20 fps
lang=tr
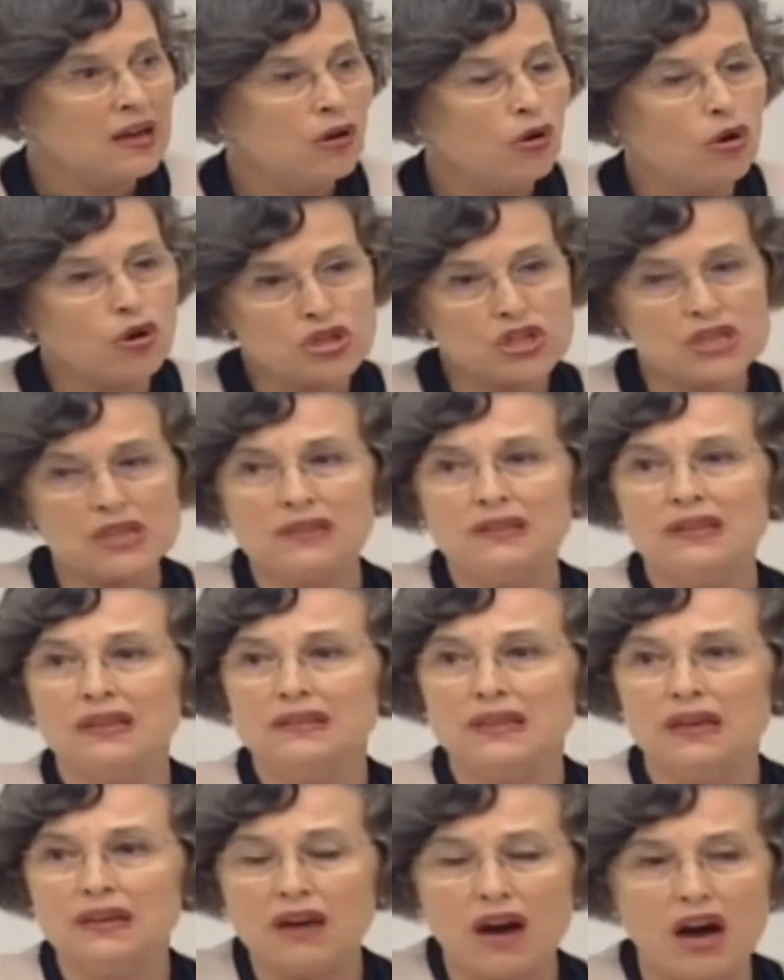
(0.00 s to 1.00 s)
o
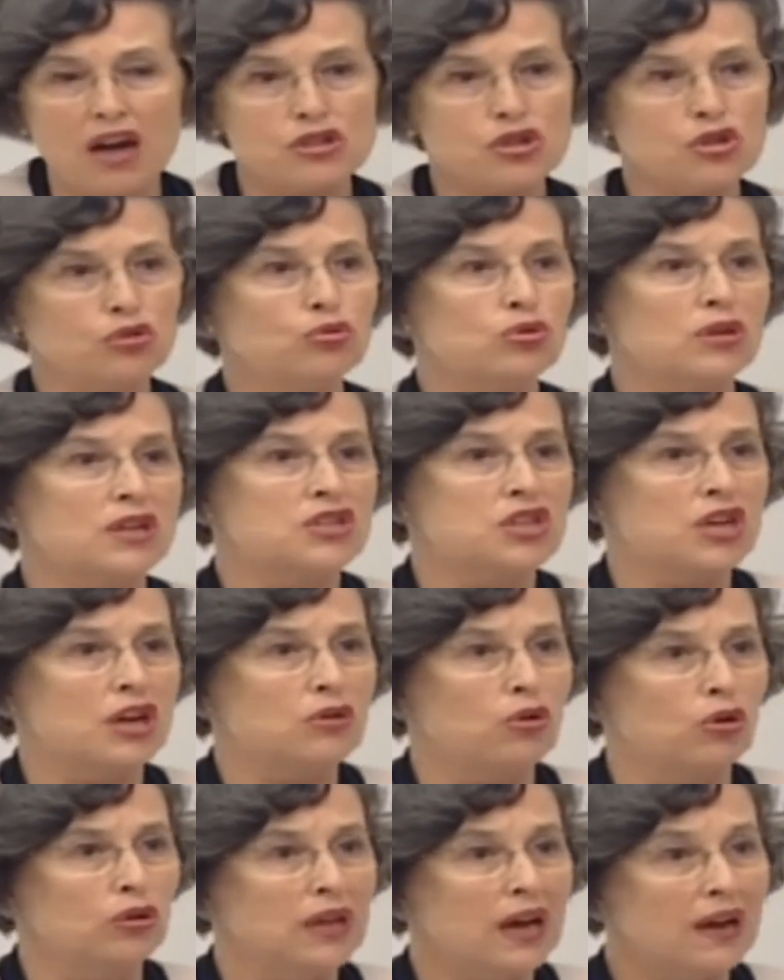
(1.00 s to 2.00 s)
şiddete karşı
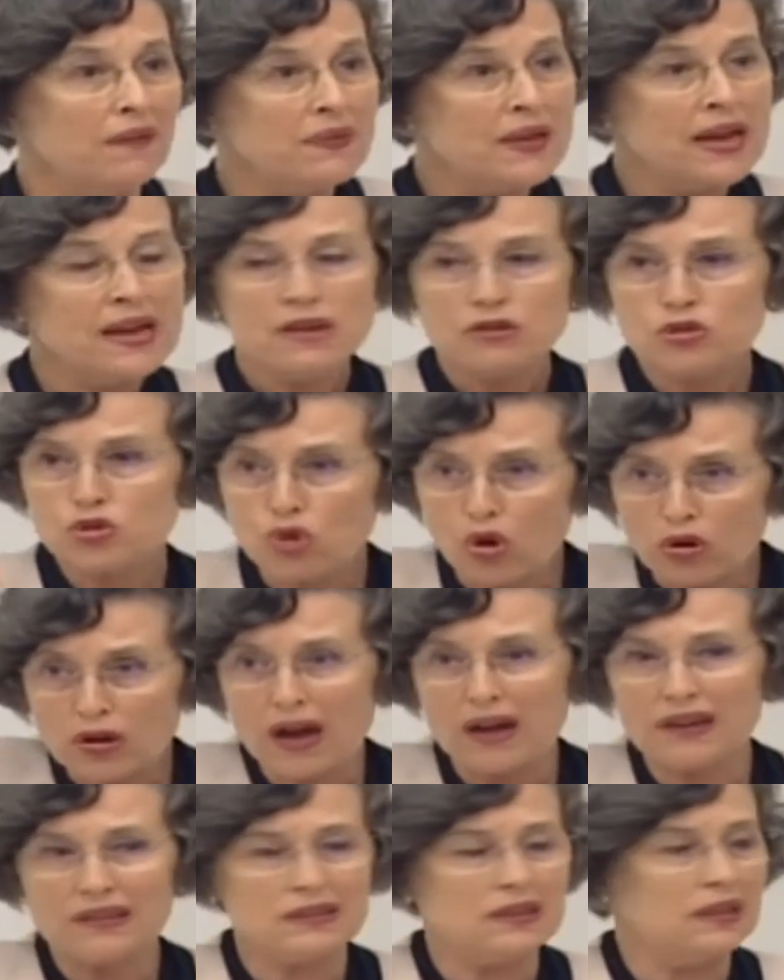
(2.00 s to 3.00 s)
duracak olan
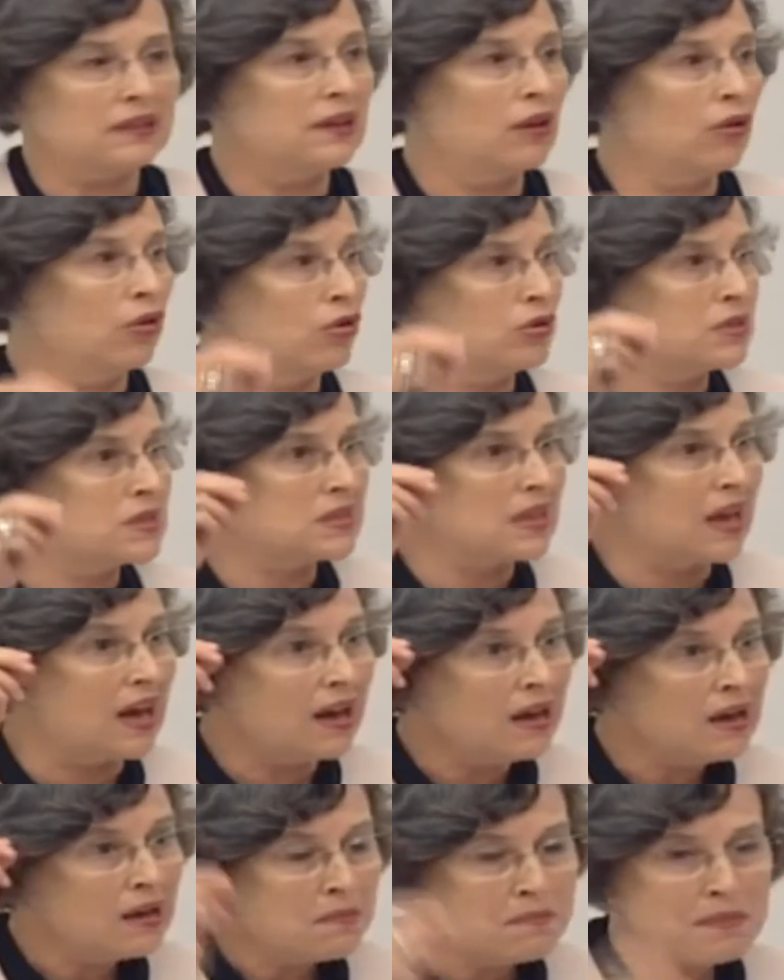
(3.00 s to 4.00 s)
sokakta da
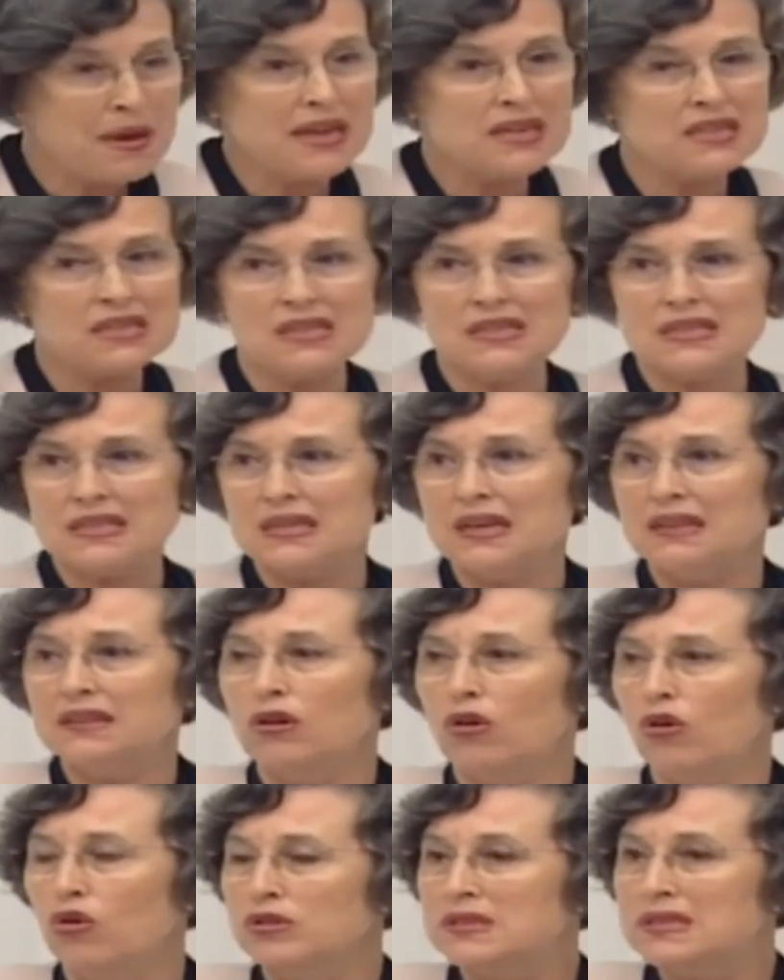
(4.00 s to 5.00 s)
olsa, mecliste de
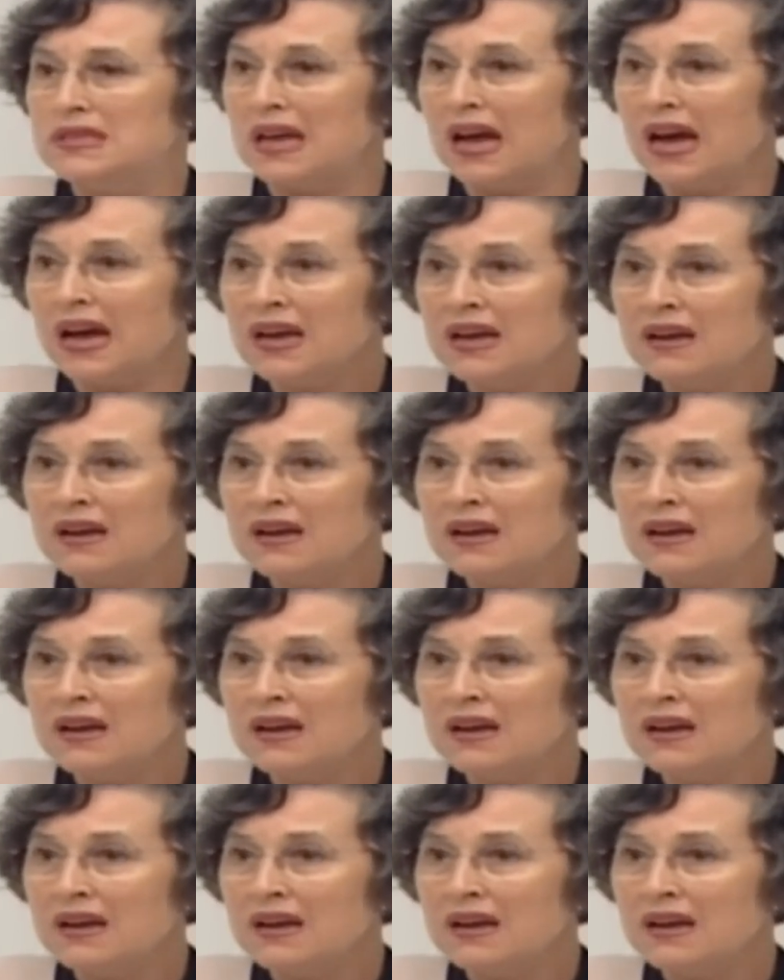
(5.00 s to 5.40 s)
olsa,